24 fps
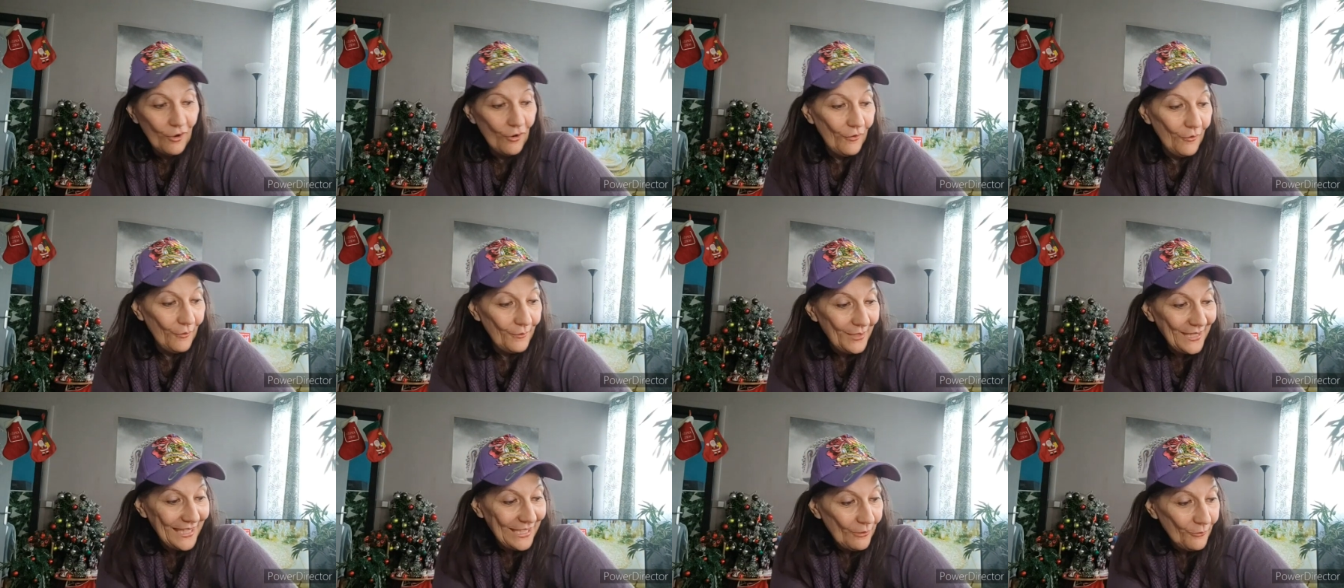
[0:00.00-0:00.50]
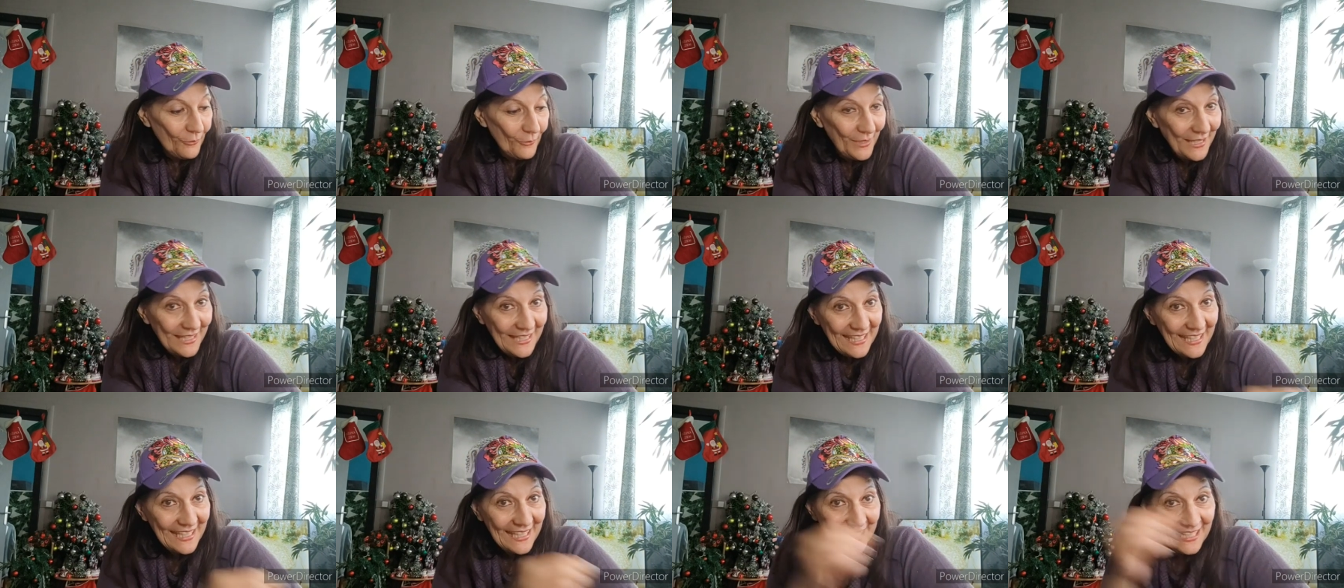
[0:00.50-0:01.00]
euh, au
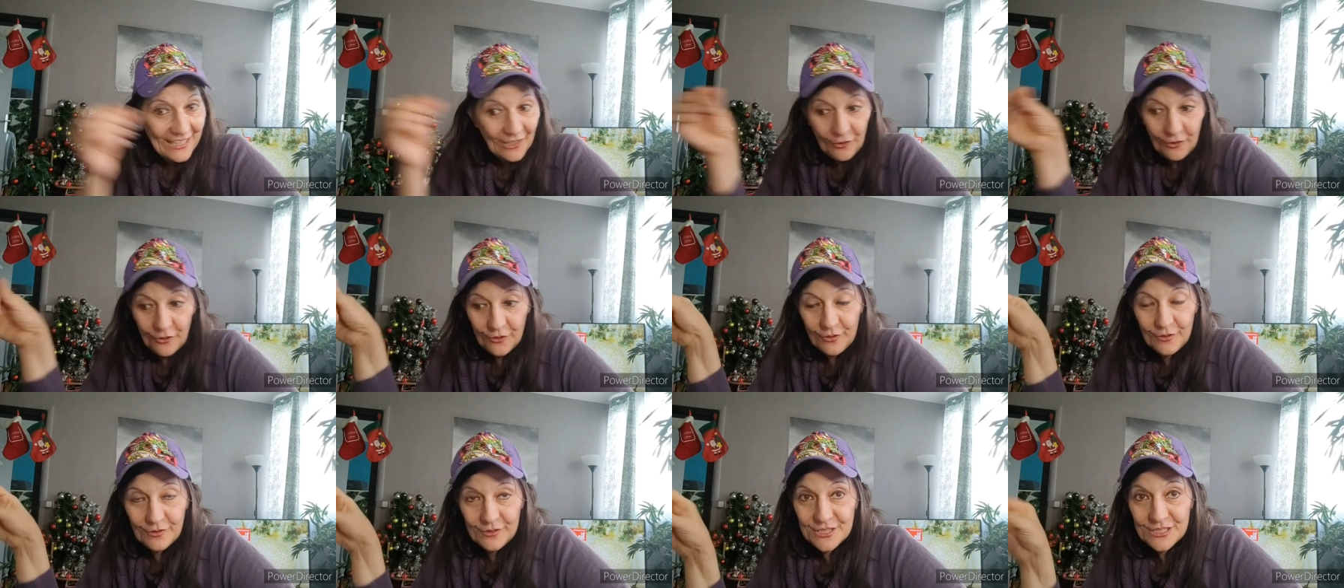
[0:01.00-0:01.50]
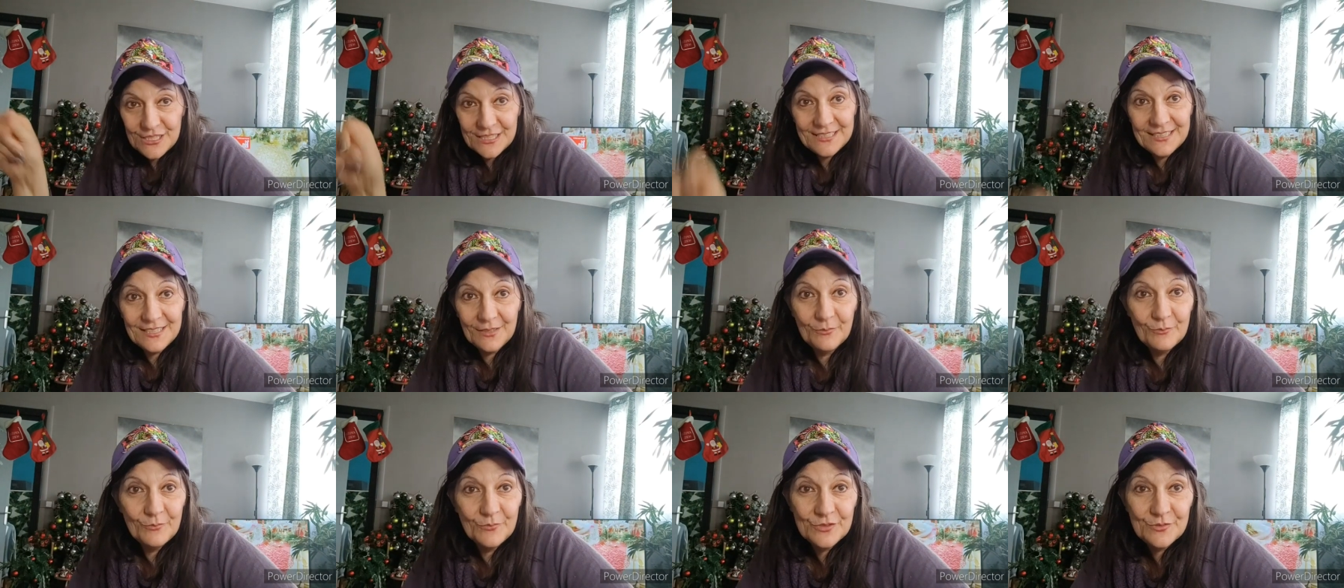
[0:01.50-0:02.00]
aîné. Euh,
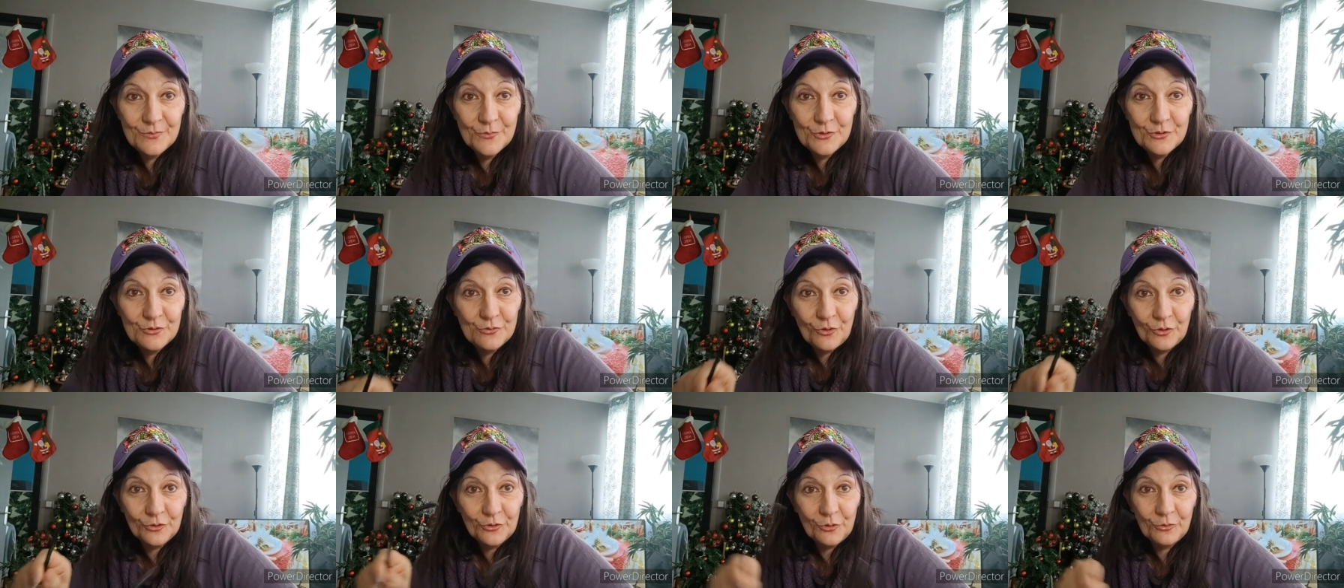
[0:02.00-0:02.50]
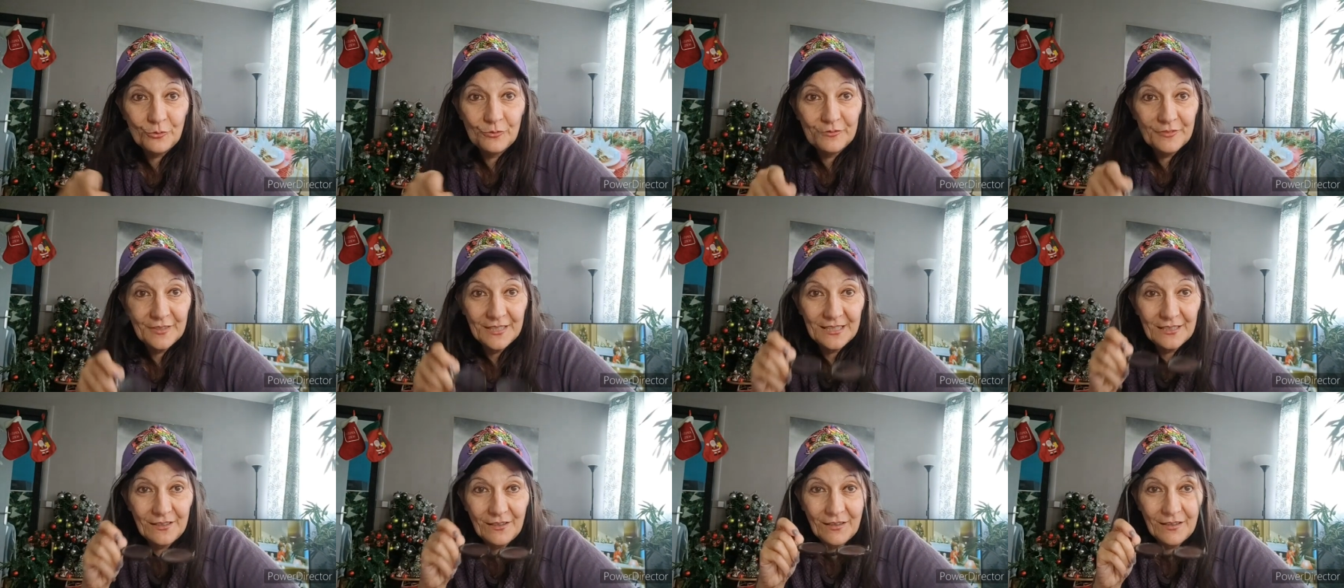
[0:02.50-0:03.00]
j'étais, je me suis
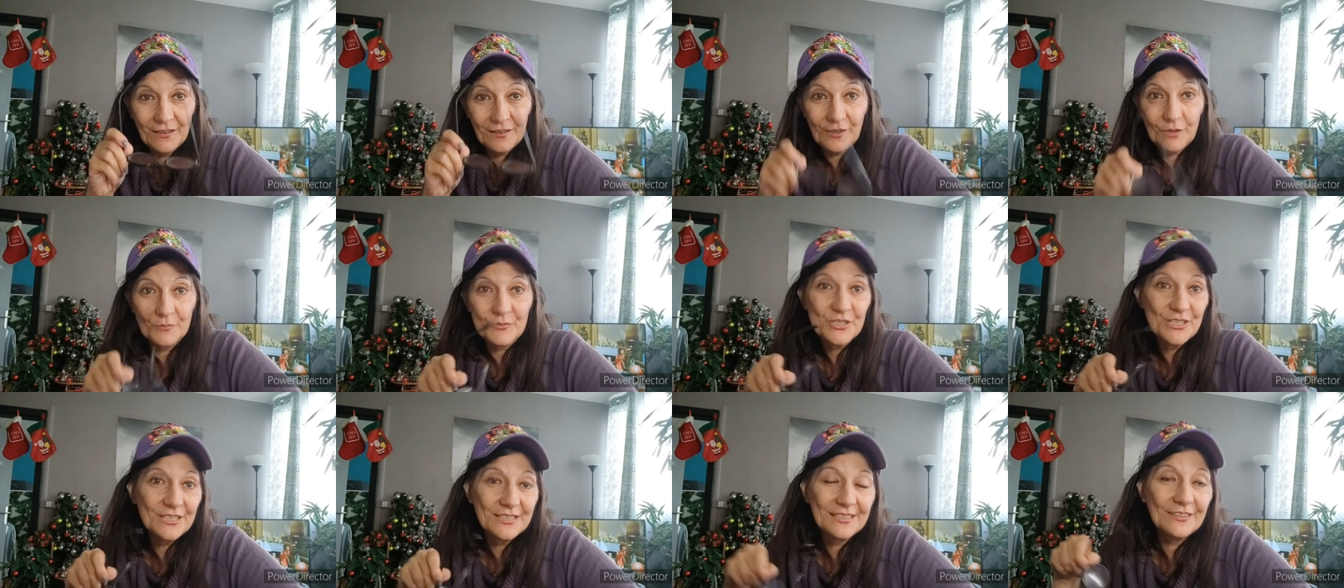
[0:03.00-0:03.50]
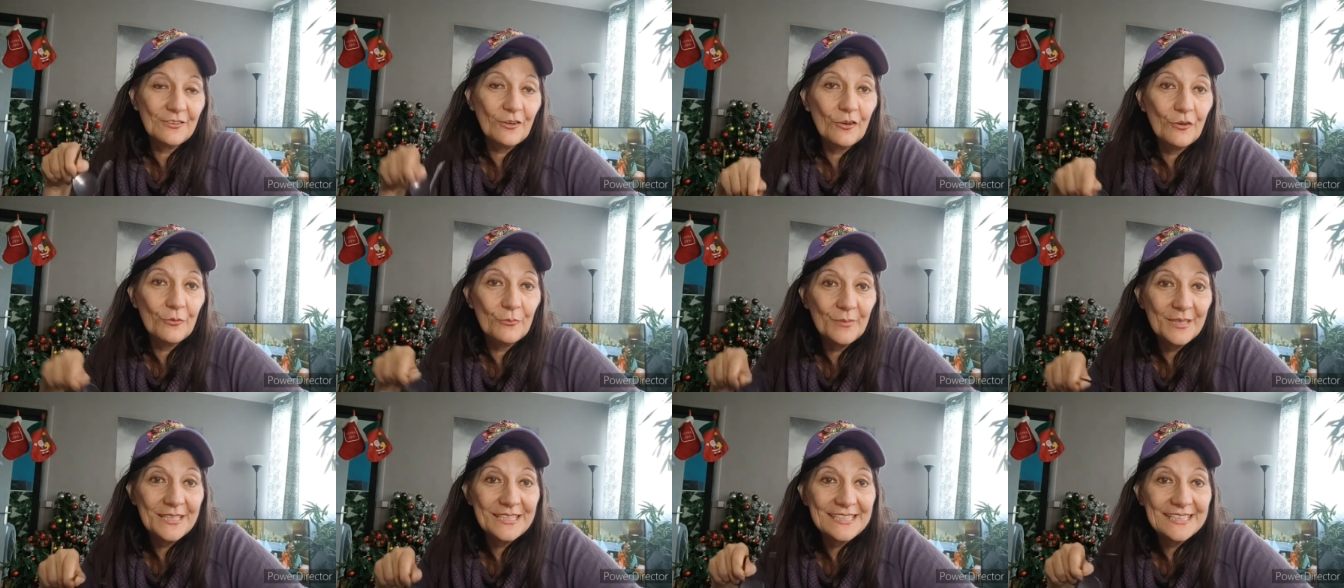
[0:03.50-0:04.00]
retrouvée, euh, comme j'étais dans
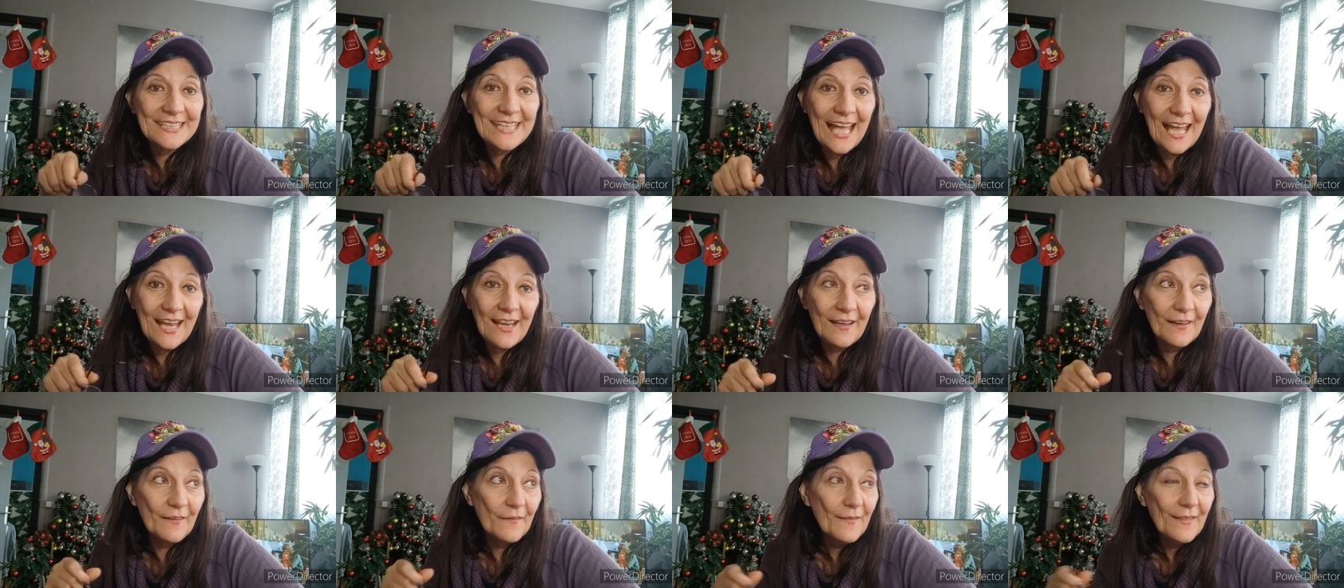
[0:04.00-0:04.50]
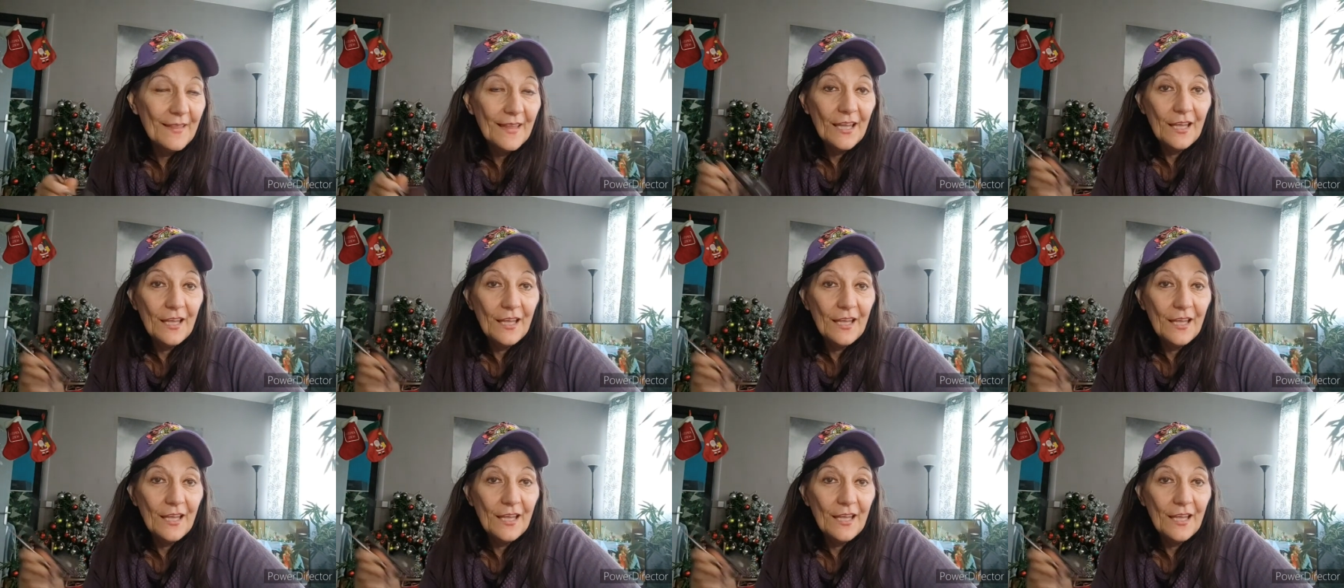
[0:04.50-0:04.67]
le médical,